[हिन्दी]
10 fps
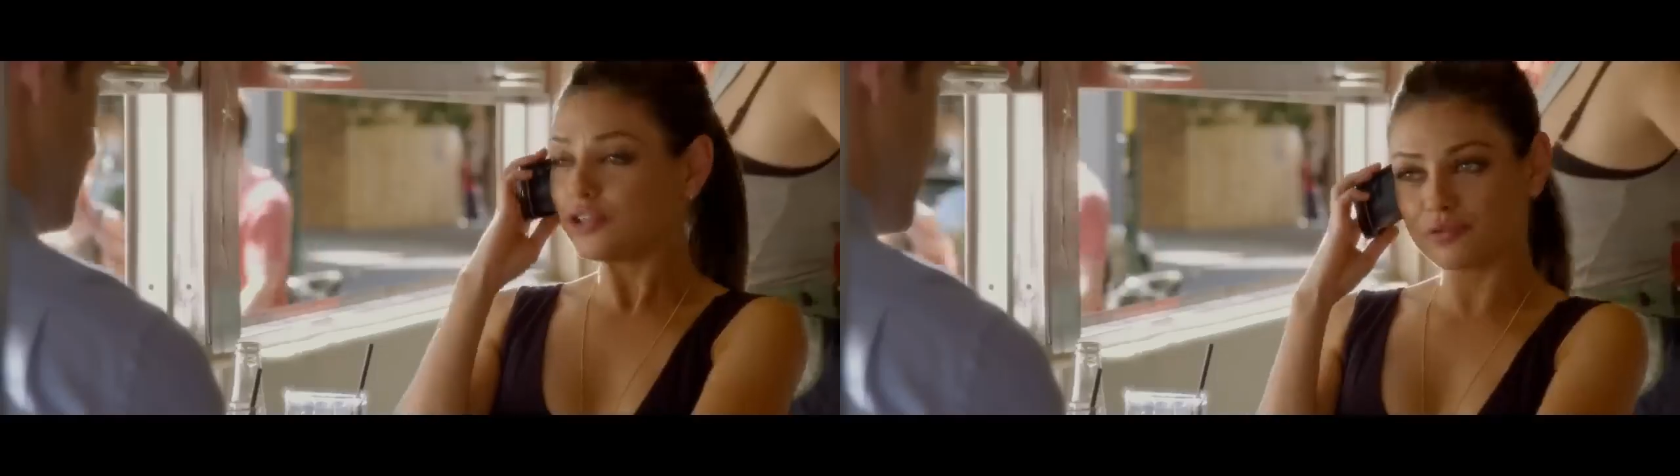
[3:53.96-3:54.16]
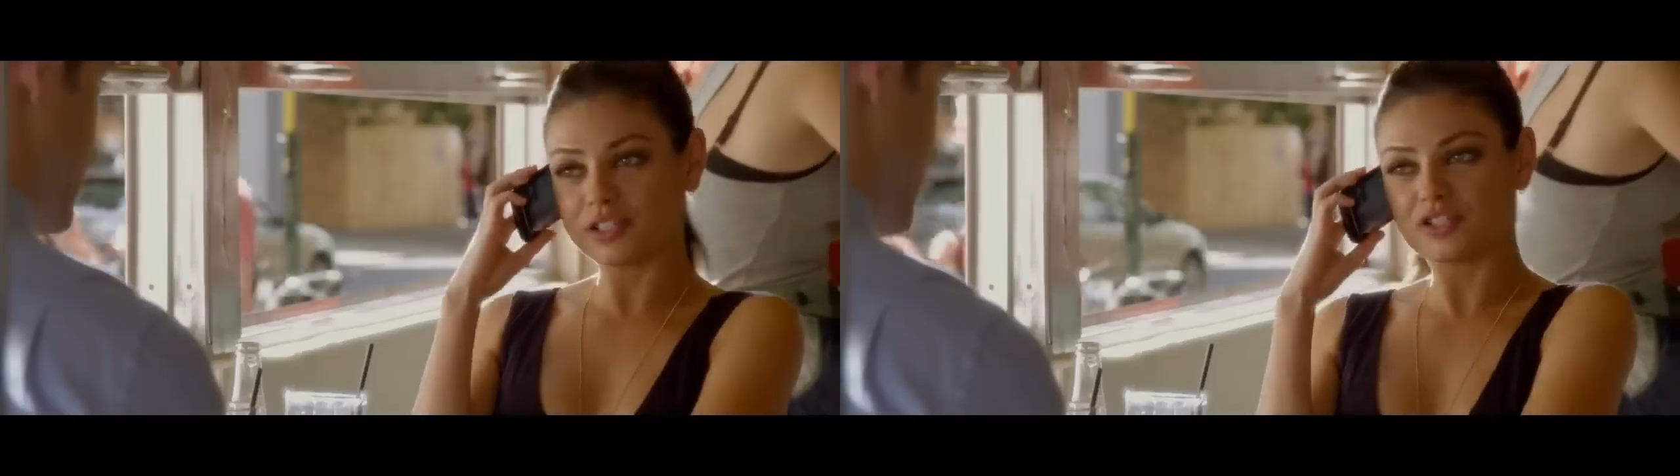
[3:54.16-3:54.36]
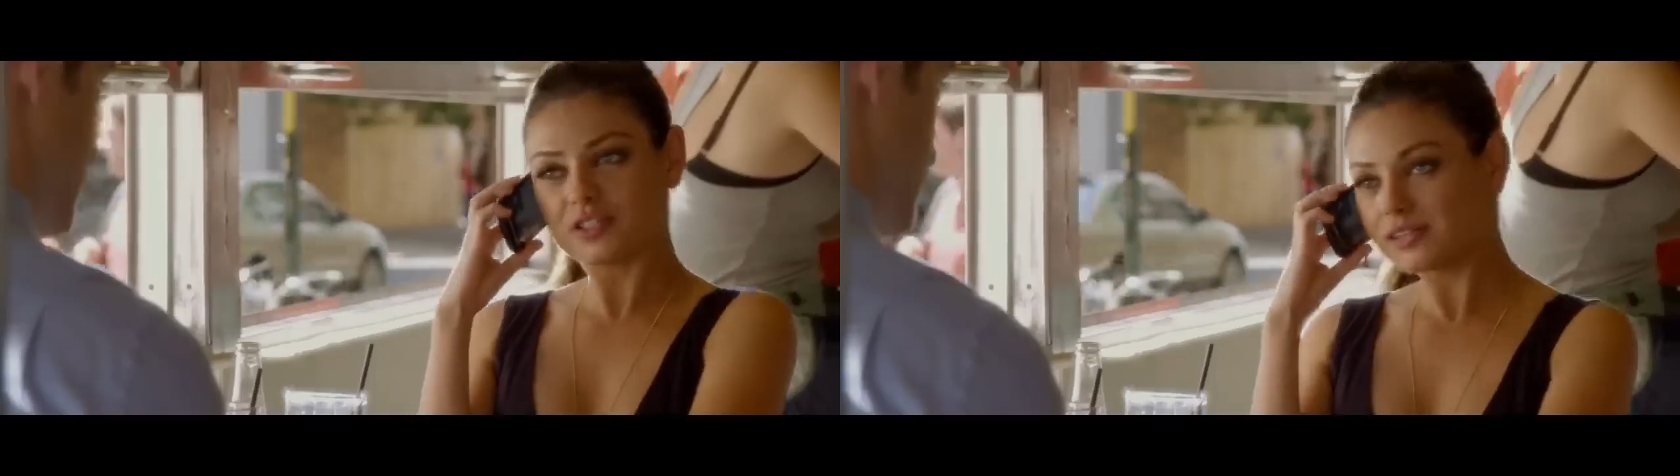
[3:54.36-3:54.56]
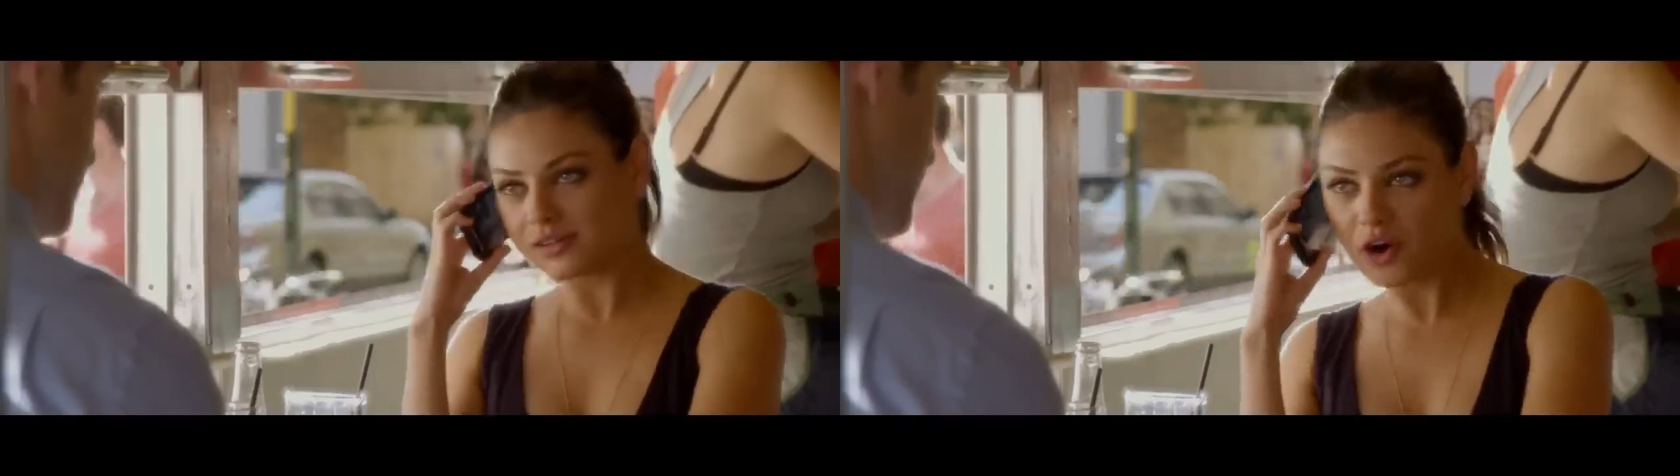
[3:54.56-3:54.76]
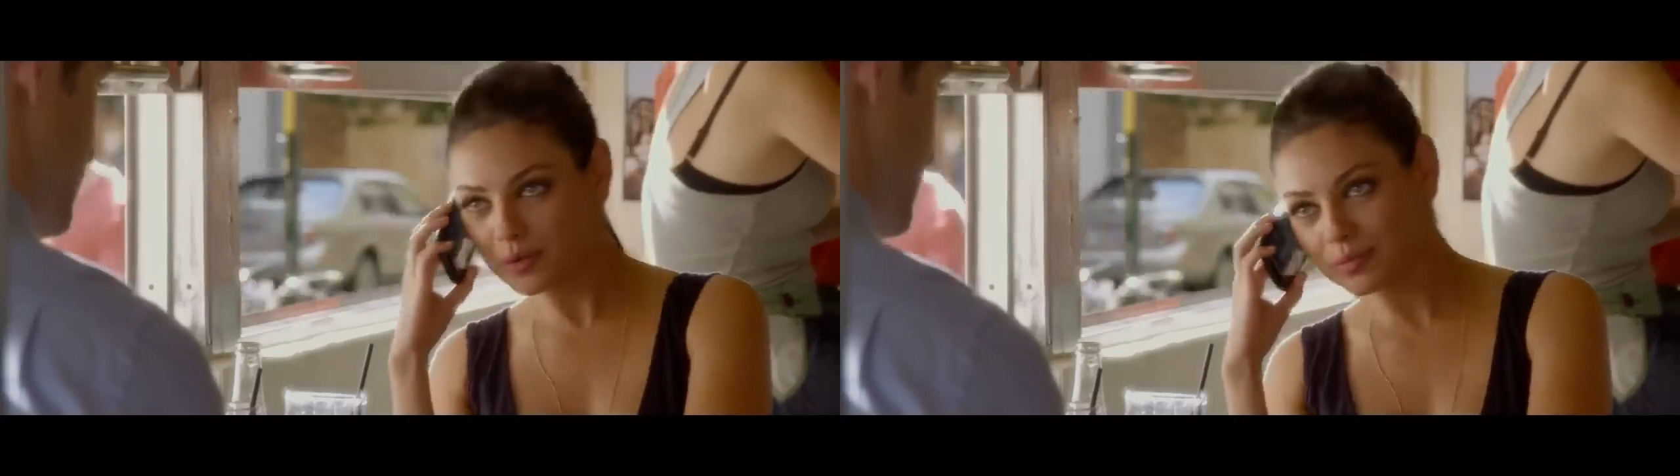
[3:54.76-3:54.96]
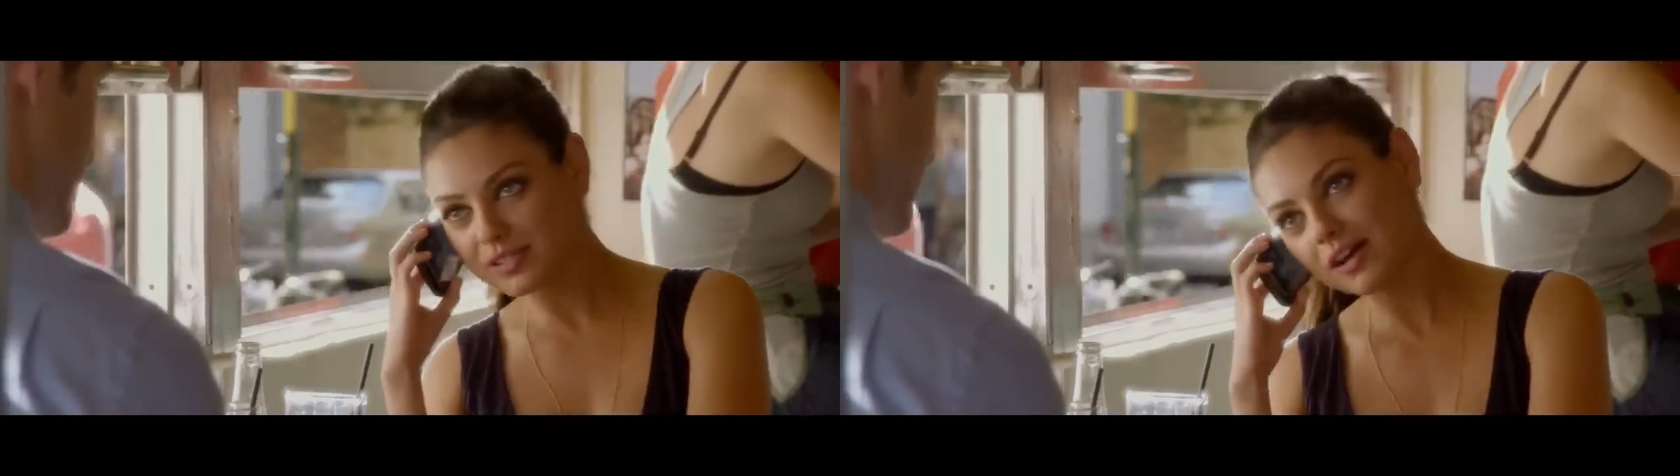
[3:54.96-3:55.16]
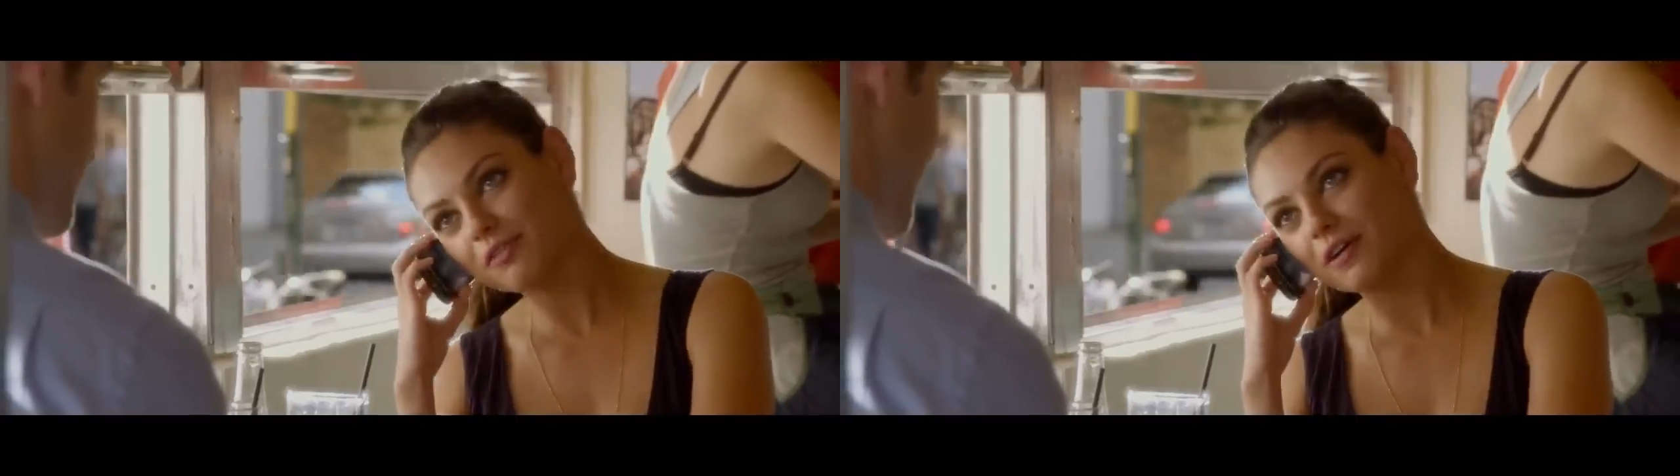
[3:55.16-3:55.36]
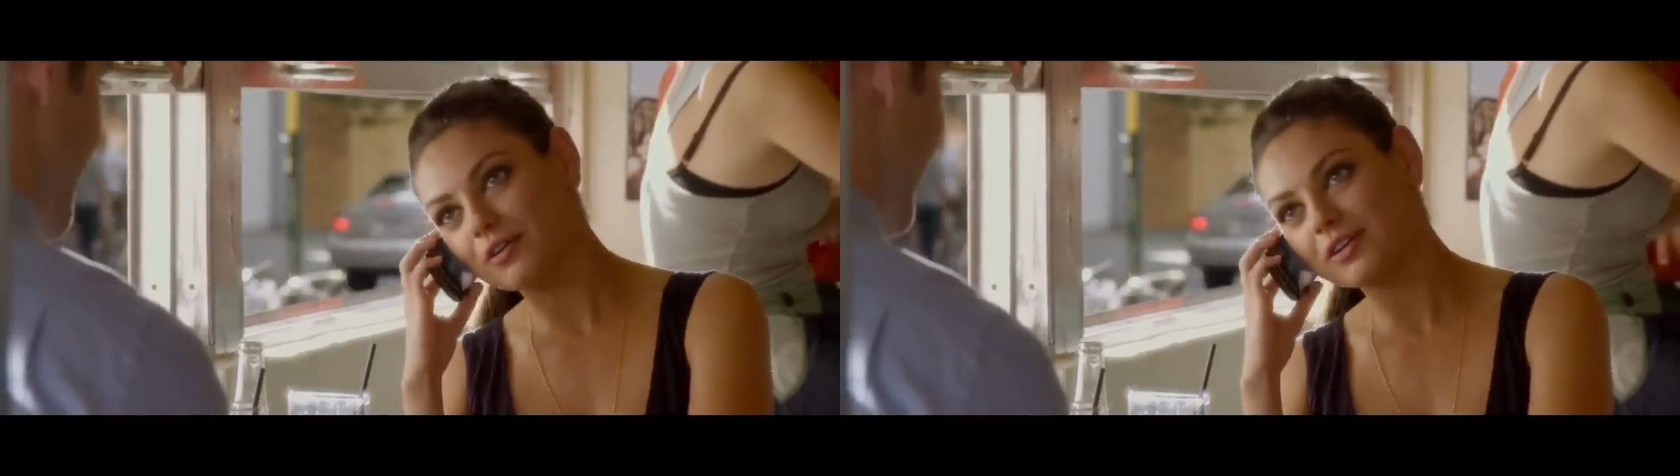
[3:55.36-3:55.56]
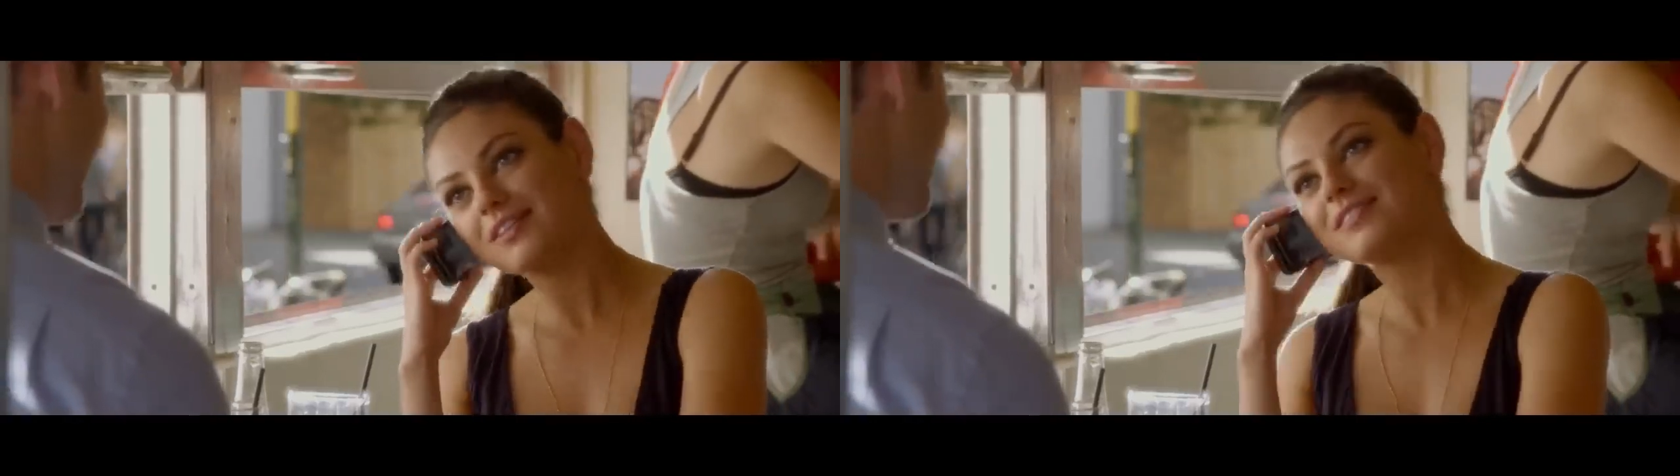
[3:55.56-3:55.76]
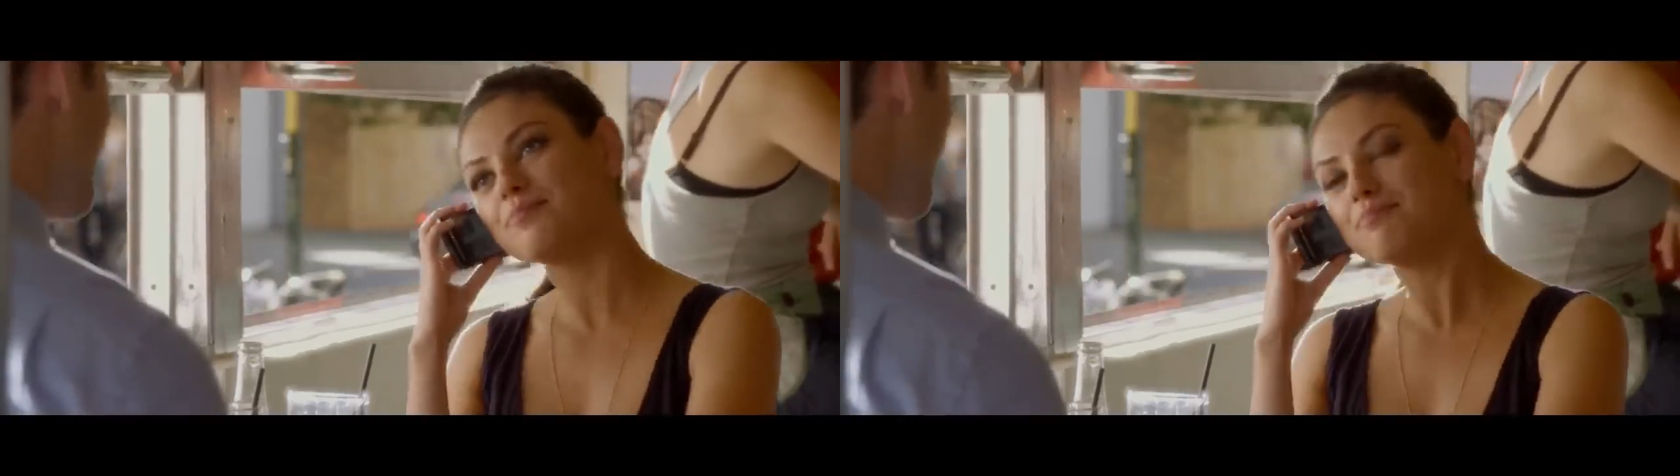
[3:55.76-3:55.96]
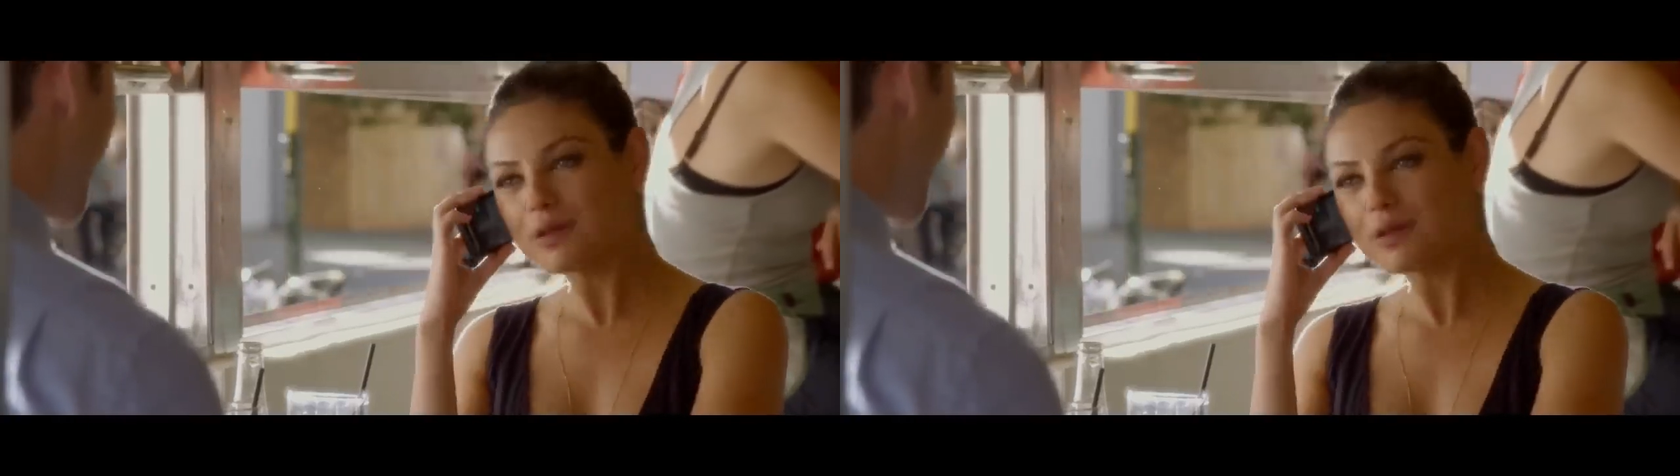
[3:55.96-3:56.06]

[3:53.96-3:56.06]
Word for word: ये सारी चीज़ें एक दूसरे को उन्होंने बता दी